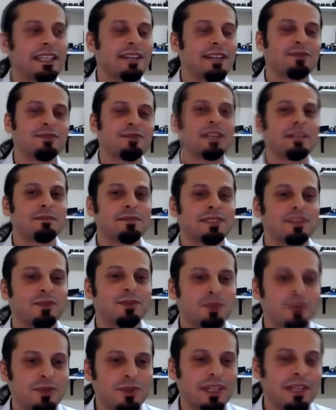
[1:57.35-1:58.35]
ülkemizde
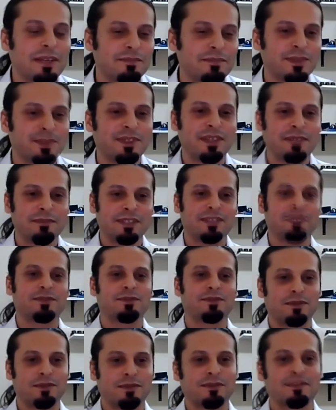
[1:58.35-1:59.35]
uygulanmıyor ama
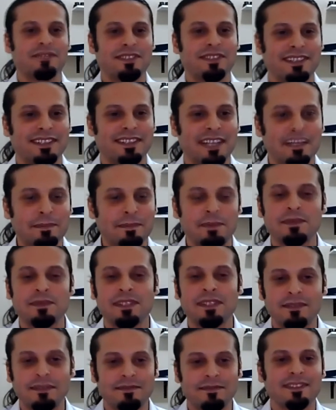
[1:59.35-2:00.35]
çok e,
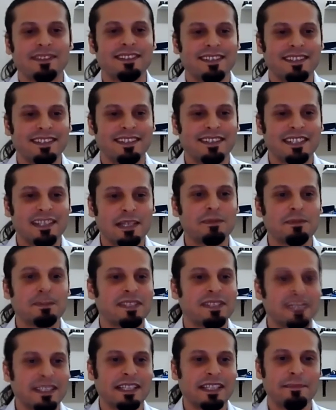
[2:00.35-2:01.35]
hepimizin e,
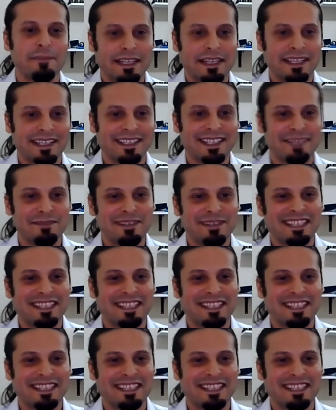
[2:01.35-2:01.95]
sabırsızlıkla beklediği bir